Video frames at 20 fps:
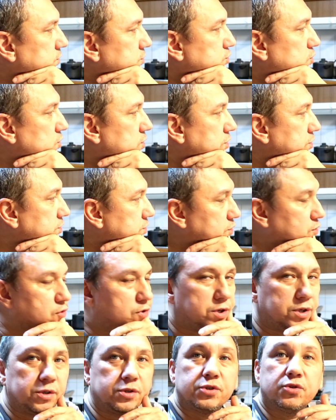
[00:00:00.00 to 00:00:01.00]
Сколько
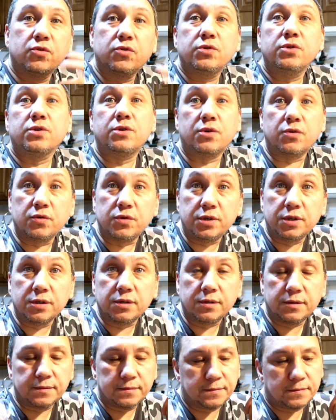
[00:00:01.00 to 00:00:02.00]
накрутил, столько
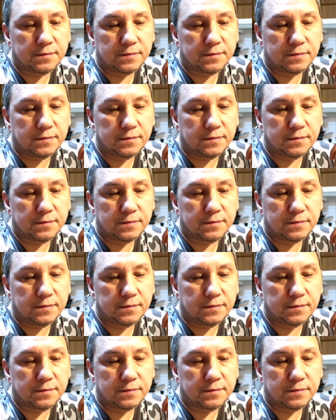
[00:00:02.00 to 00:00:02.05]
накрутил.